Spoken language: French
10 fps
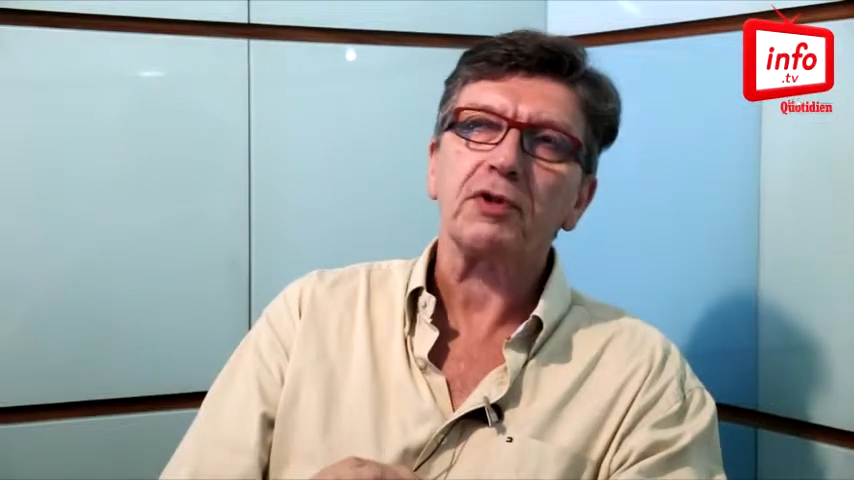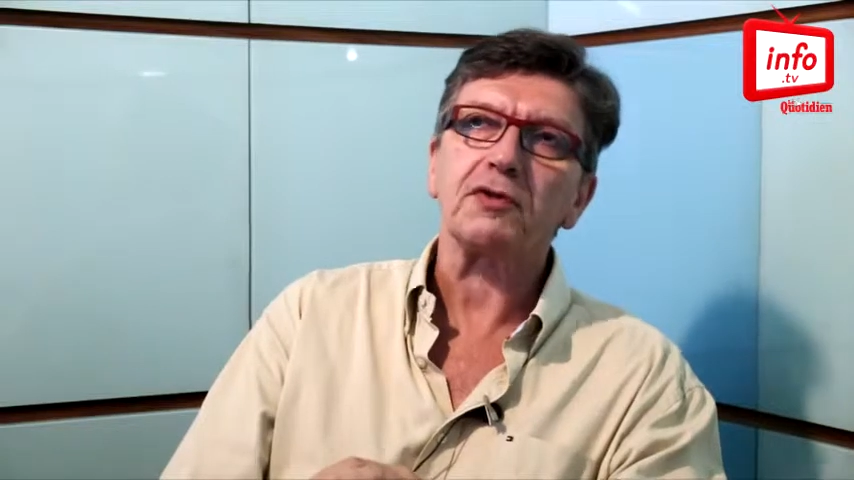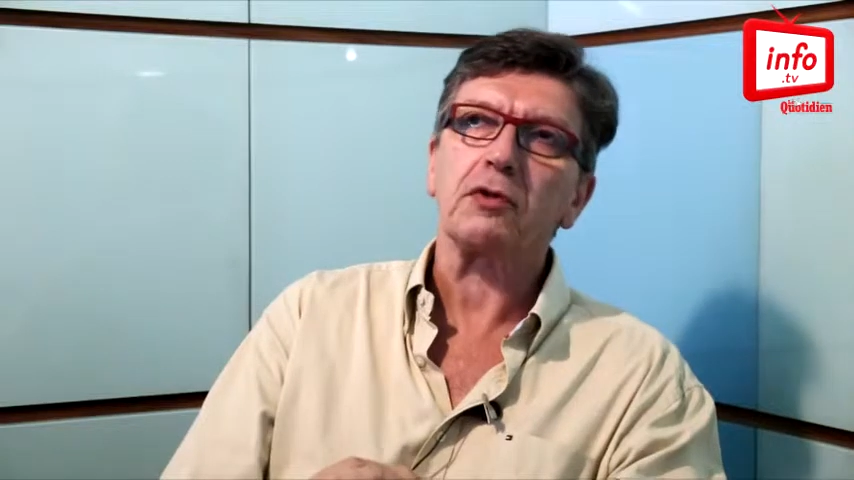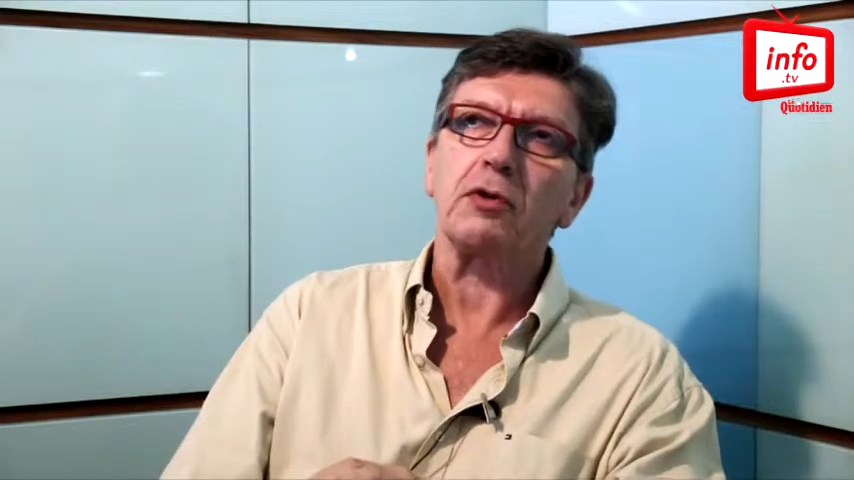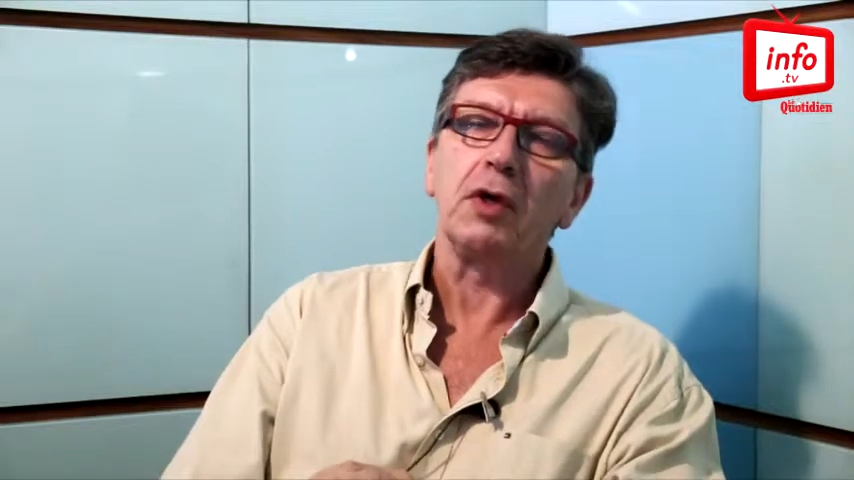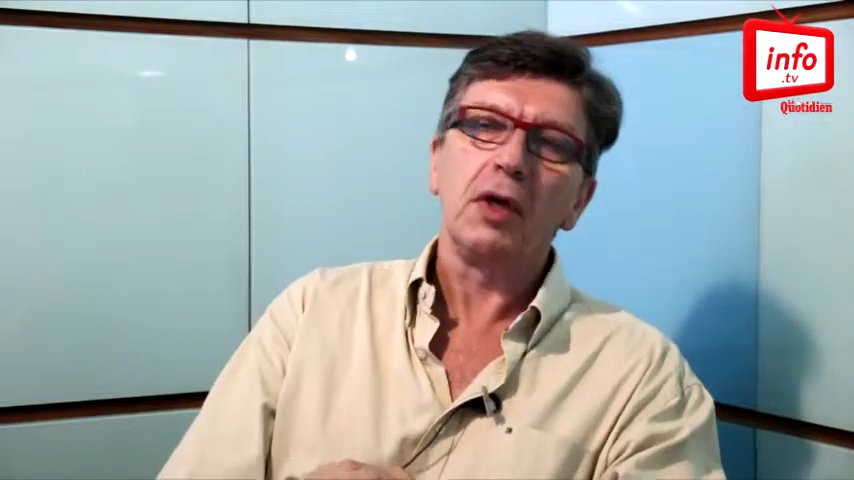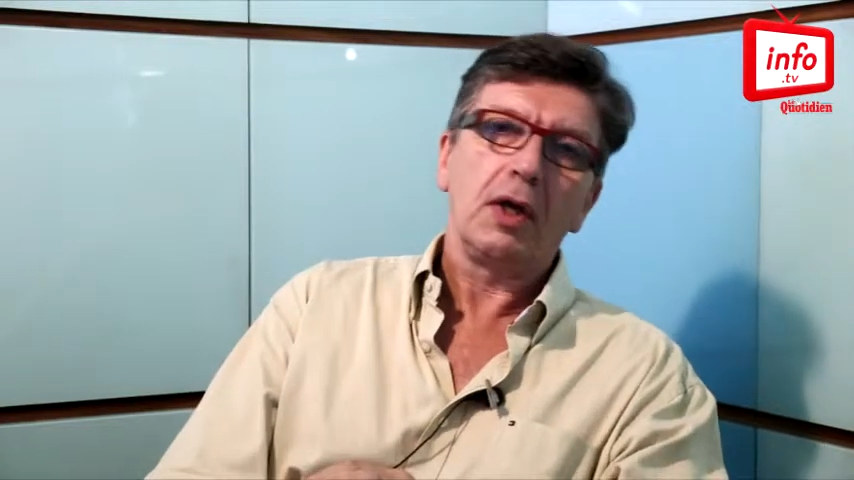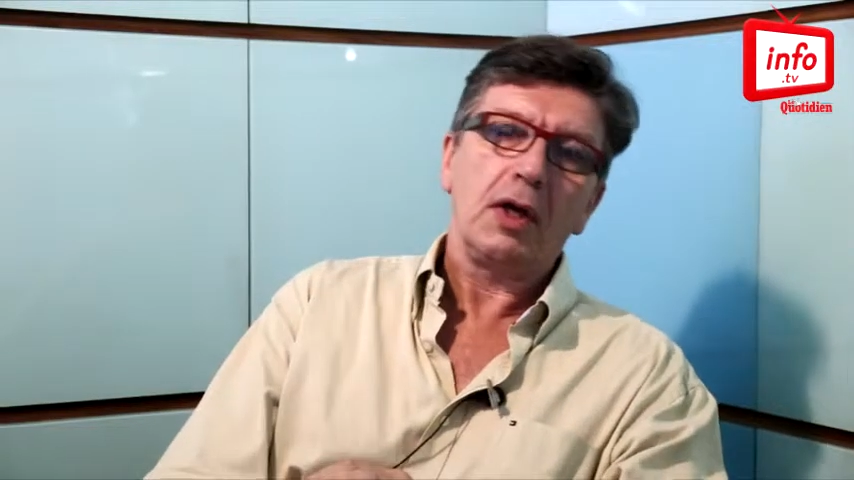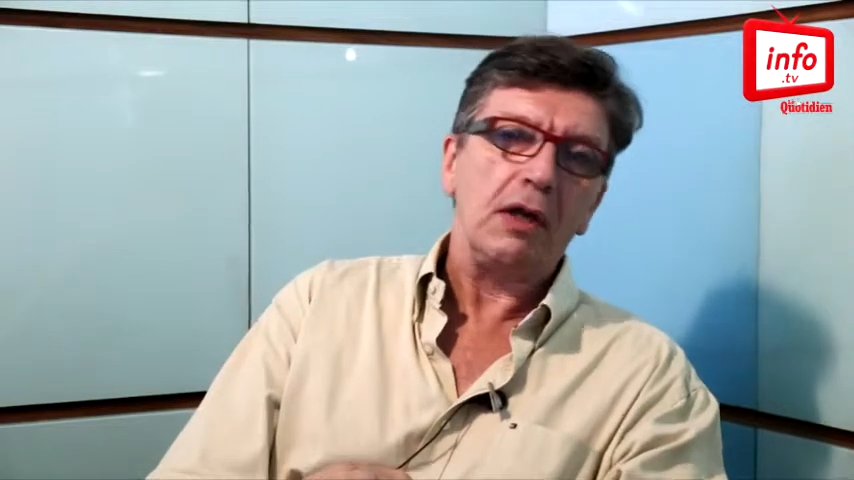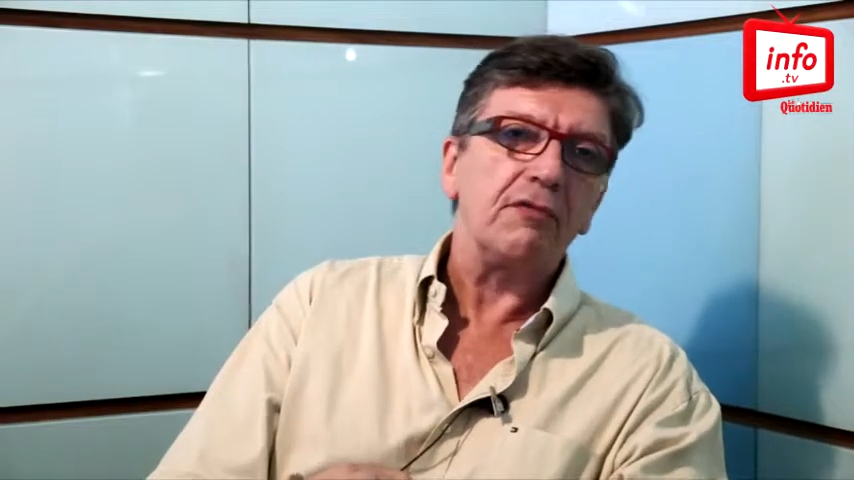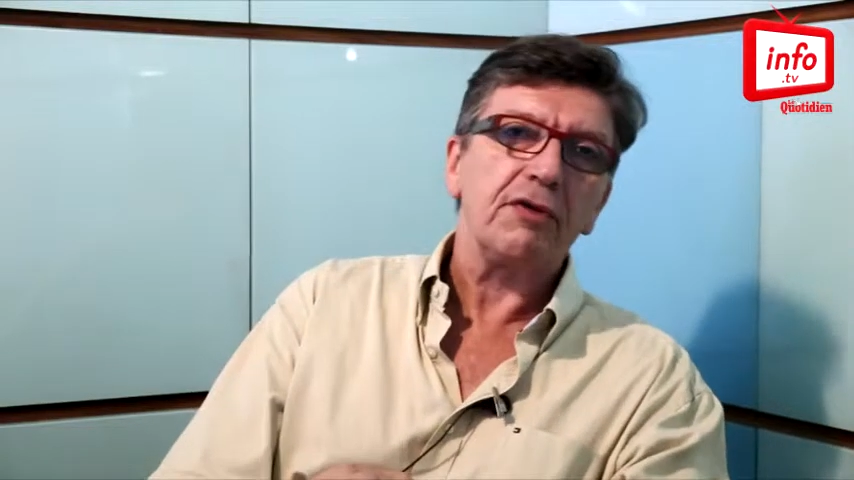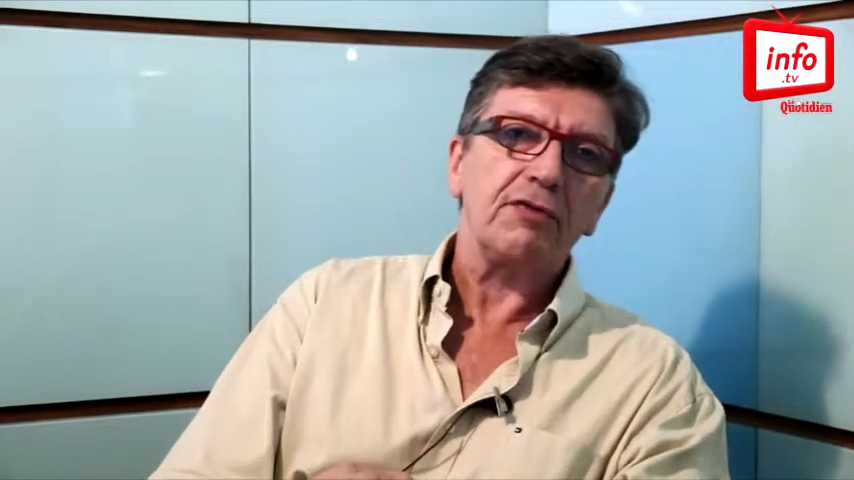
parce qu'il va